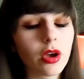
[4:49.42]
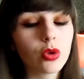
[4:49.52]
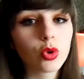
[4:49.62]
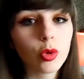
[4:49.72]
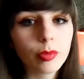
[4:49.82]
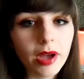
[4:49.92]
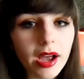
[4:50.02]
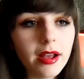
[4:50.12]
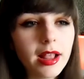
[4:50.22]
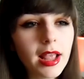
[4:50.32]
autre
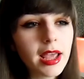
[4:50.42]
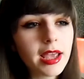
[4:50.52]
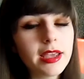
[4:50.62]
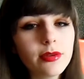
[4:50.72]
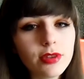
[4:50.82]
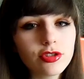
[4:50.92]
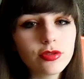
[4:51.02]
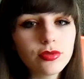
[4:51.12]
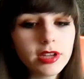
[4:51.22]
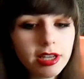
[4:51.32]
part. Et oui, je
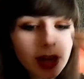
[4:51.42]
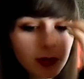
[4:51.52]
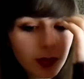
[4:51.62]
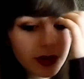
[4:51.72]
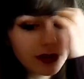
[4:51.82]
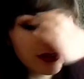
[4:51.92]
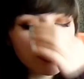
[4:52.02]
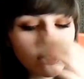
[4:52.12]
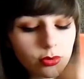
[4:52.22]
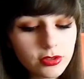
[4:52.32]
voulais également
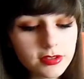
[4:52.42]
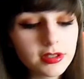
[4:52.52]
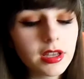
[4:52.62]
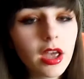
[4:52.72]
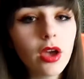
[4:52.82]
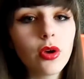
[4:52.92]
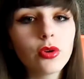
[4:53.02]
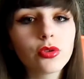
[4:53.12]
préciser aussi euh,